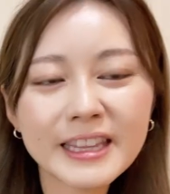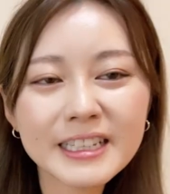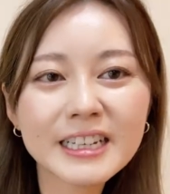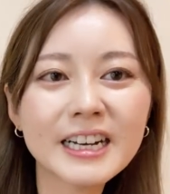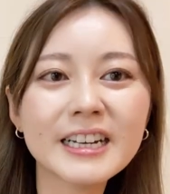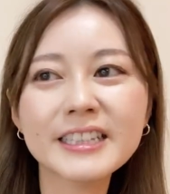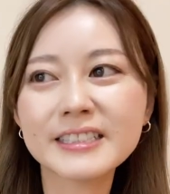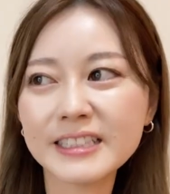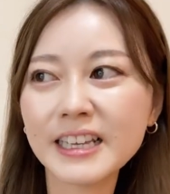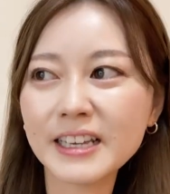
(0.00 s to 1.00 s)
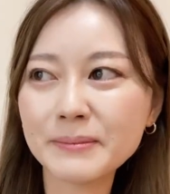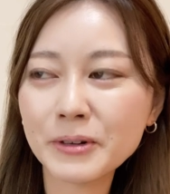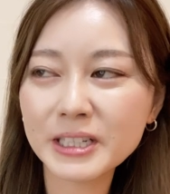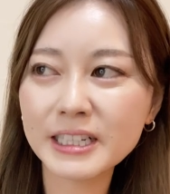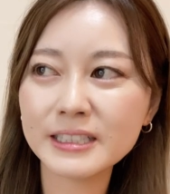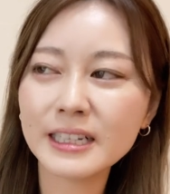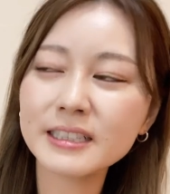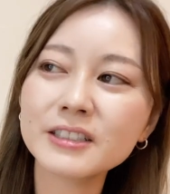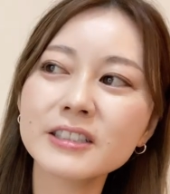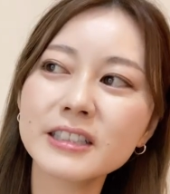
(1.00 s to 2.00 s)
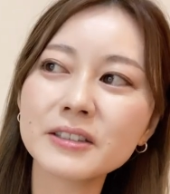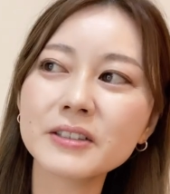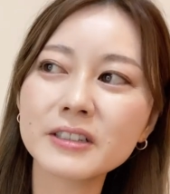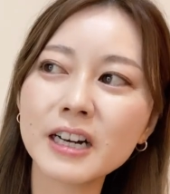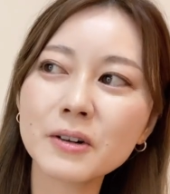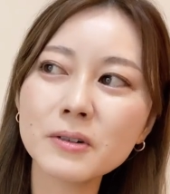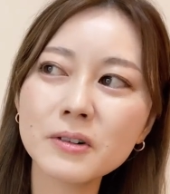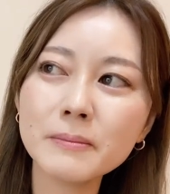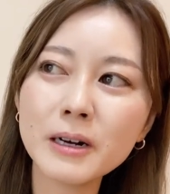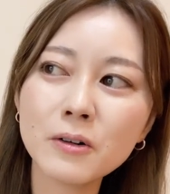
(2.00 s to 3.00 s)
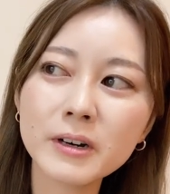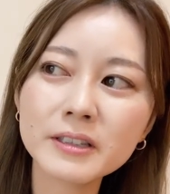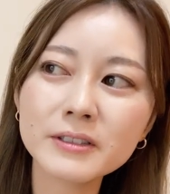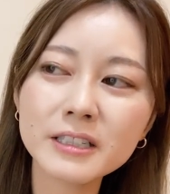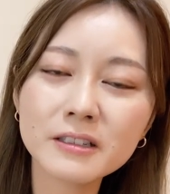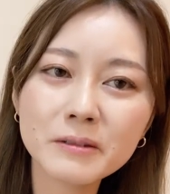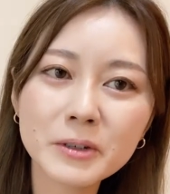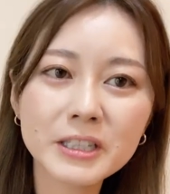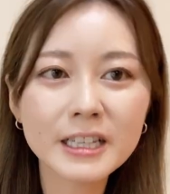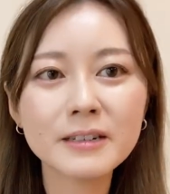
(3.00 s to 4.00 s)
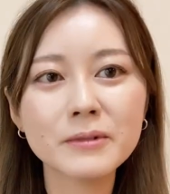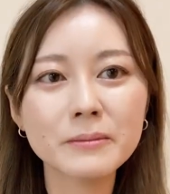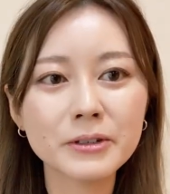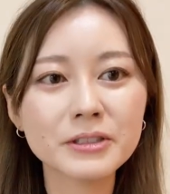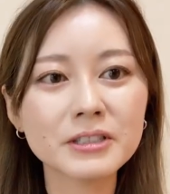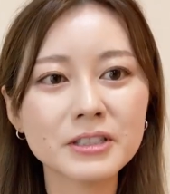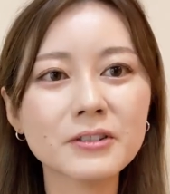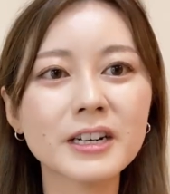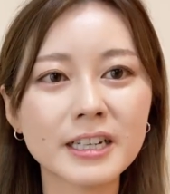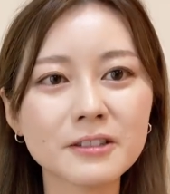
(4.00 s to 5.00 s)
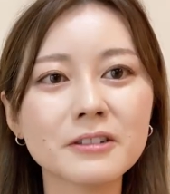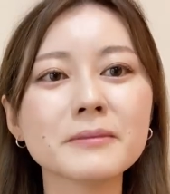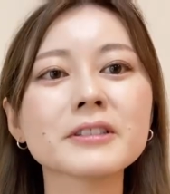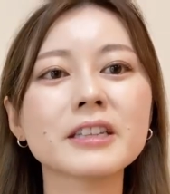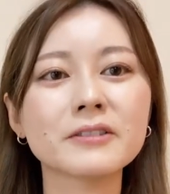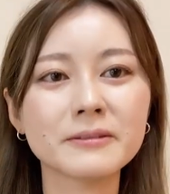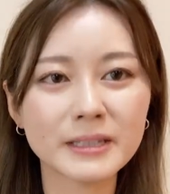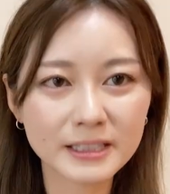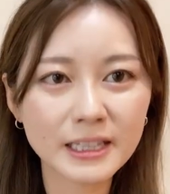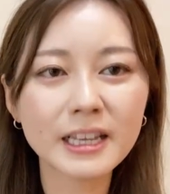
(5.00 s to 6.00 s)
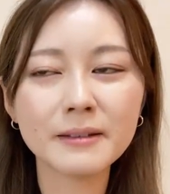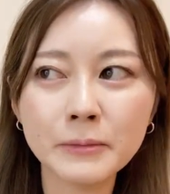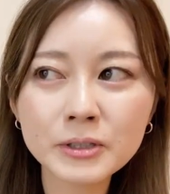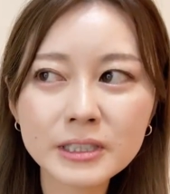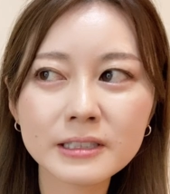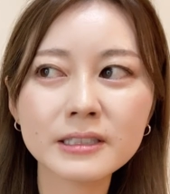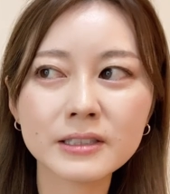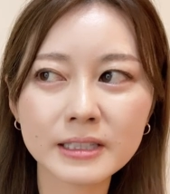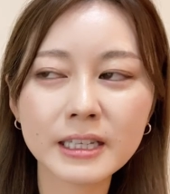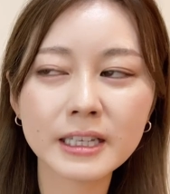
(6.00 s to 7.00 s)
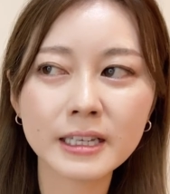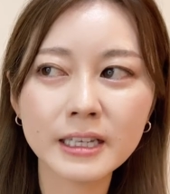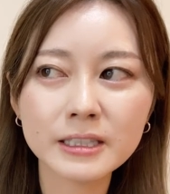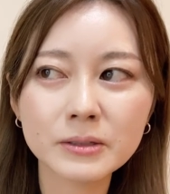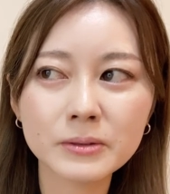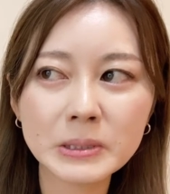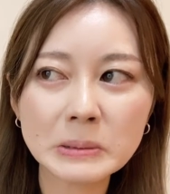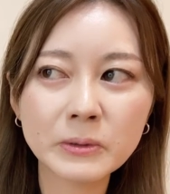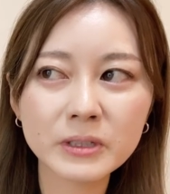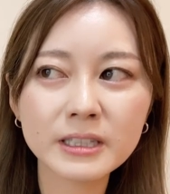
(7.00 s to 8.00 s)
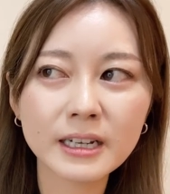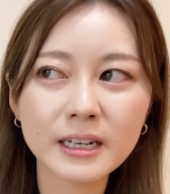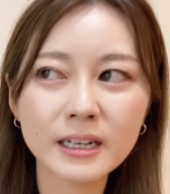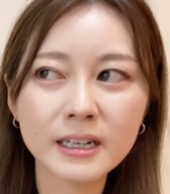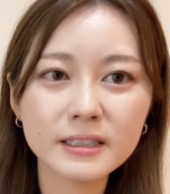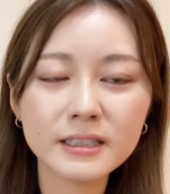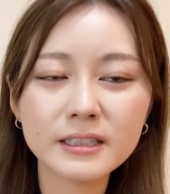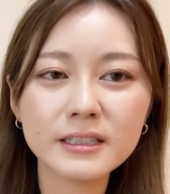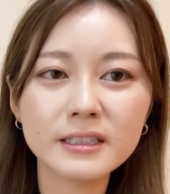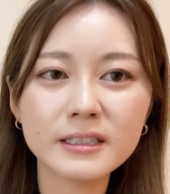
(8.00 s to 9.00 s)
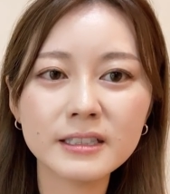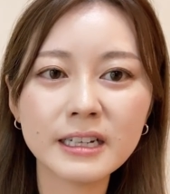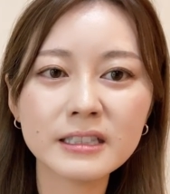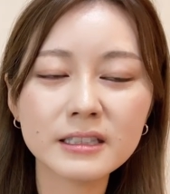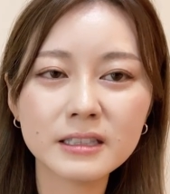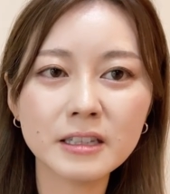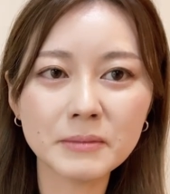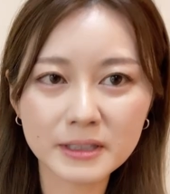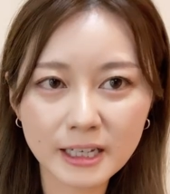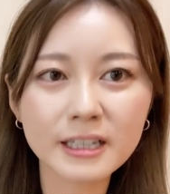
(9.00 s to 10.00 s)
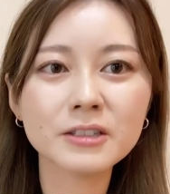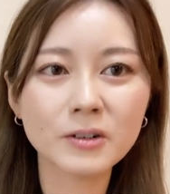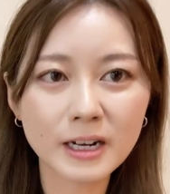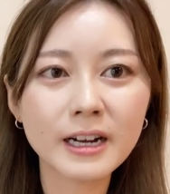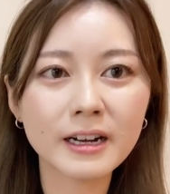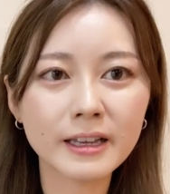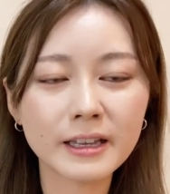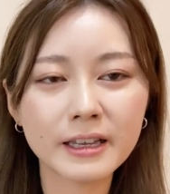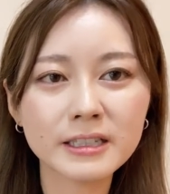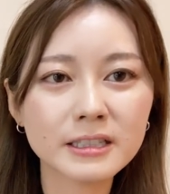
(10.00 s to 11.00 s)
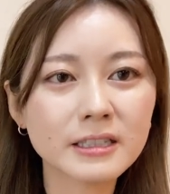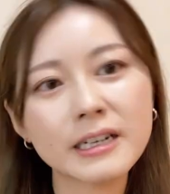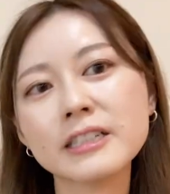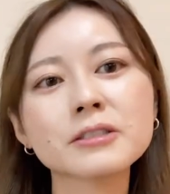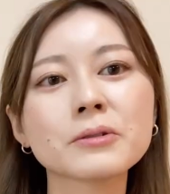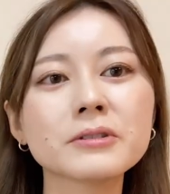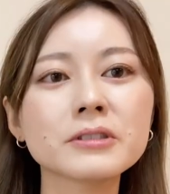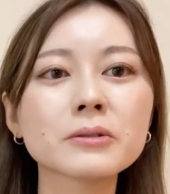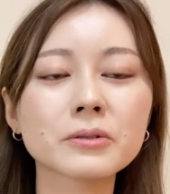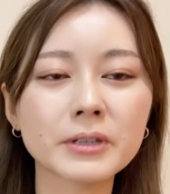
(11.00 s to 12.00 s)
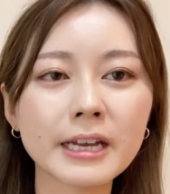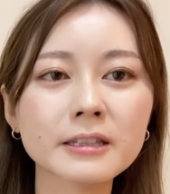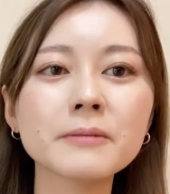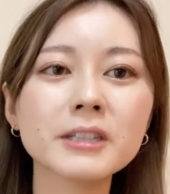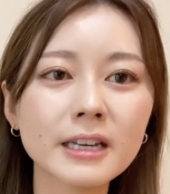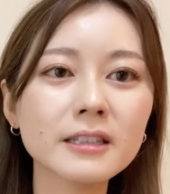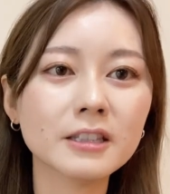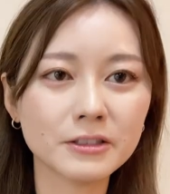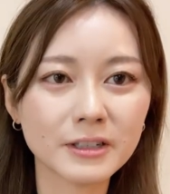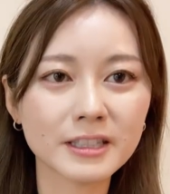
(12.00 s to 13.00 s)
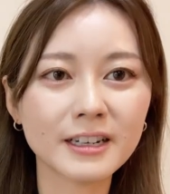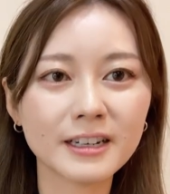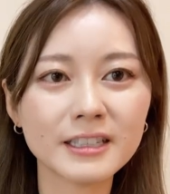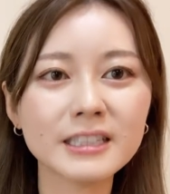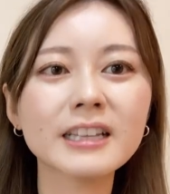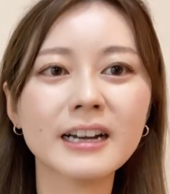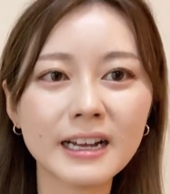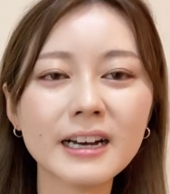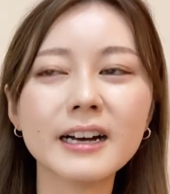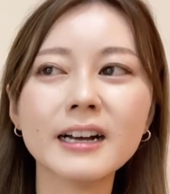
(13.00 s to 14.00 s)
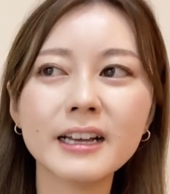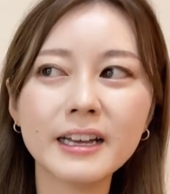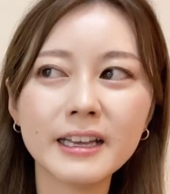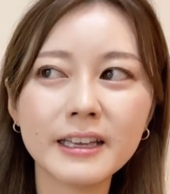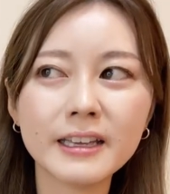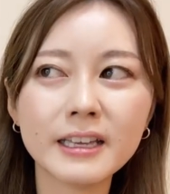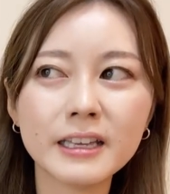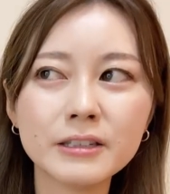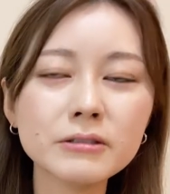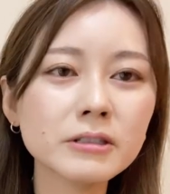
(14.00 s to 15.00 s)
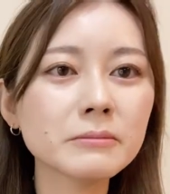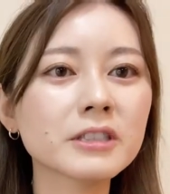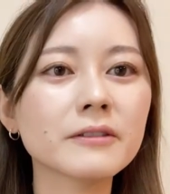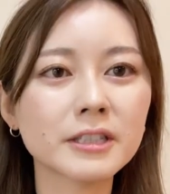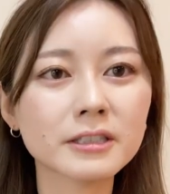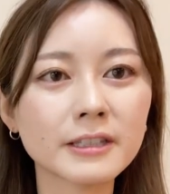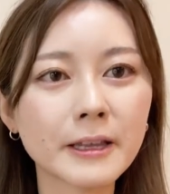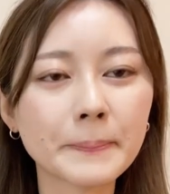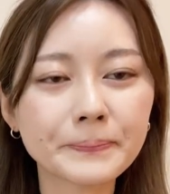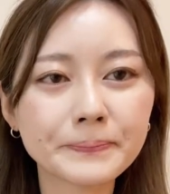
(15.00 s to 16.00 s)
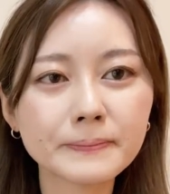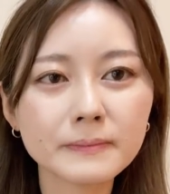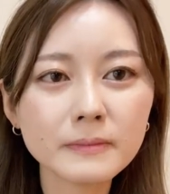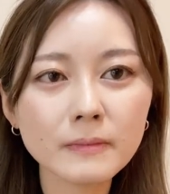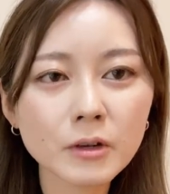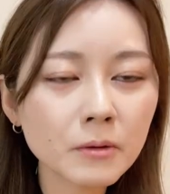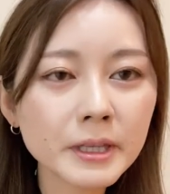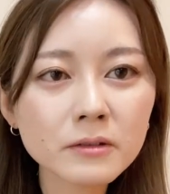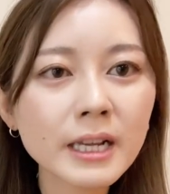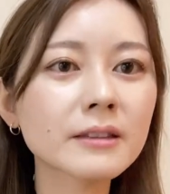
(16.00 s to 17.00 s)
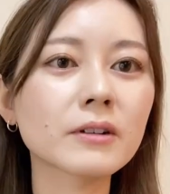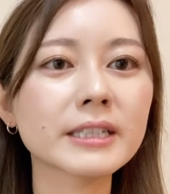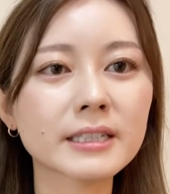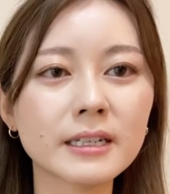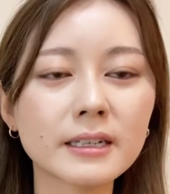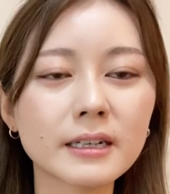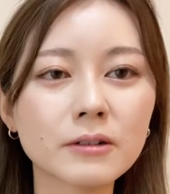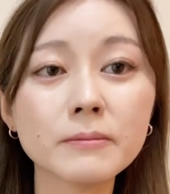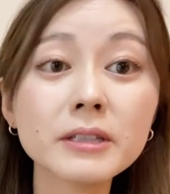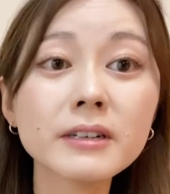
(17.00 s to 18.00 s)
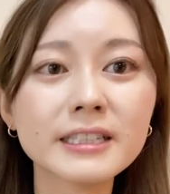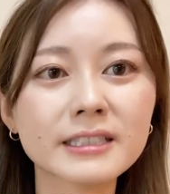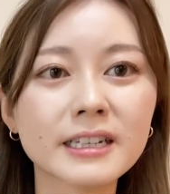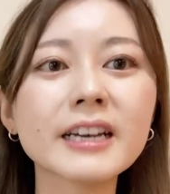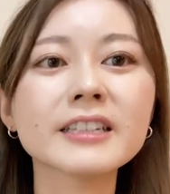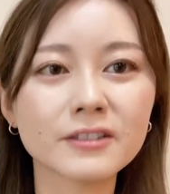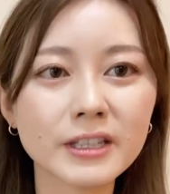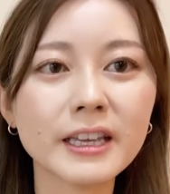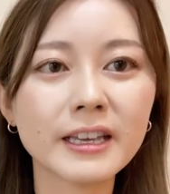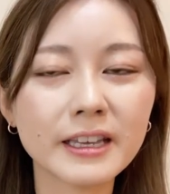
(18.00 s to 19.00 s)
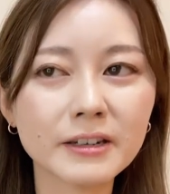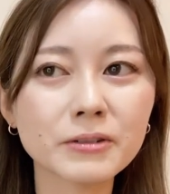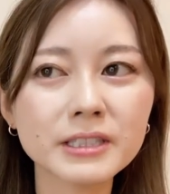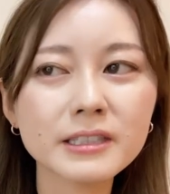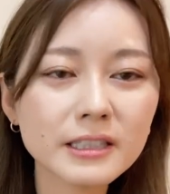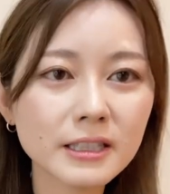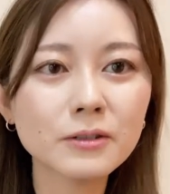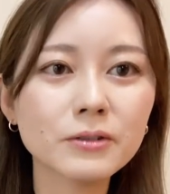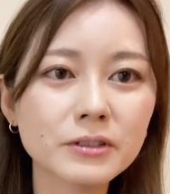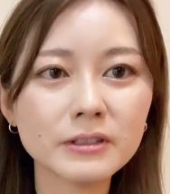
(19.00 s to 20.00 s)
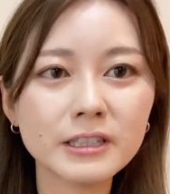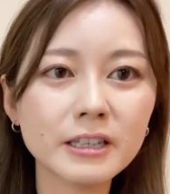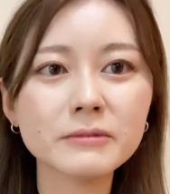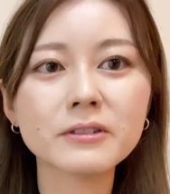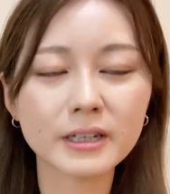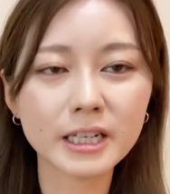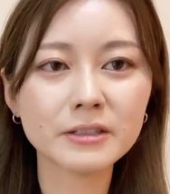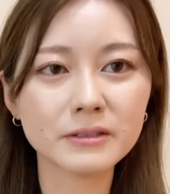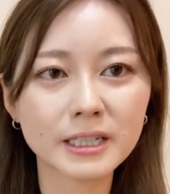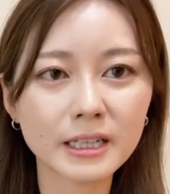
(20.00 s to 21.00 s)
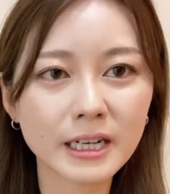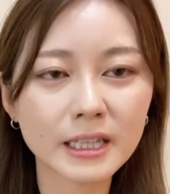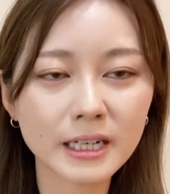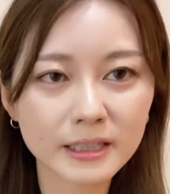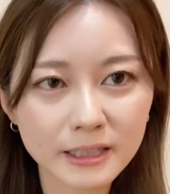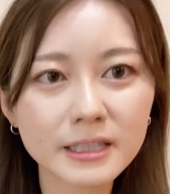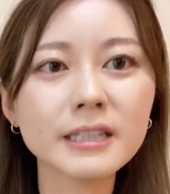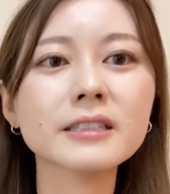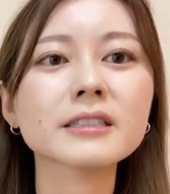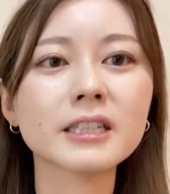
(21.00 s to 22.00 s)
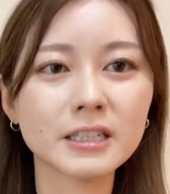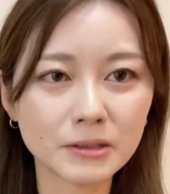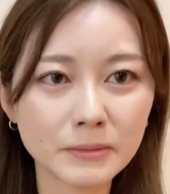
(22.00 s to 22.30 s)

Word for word: 何かですねポリリンさんについてというか今後まあホワイトニングのモニターも募集しようかなと思っておりましてもしですねそういうモニターになってみたいとか、えー、一回そういうことをやってみたいっていう方がいたら、えー、YouTube ではですねコメント欄とかしかコメント欄しかないので、えー、個人的なこういう DM とかやり取りがなかなかできないんですけれど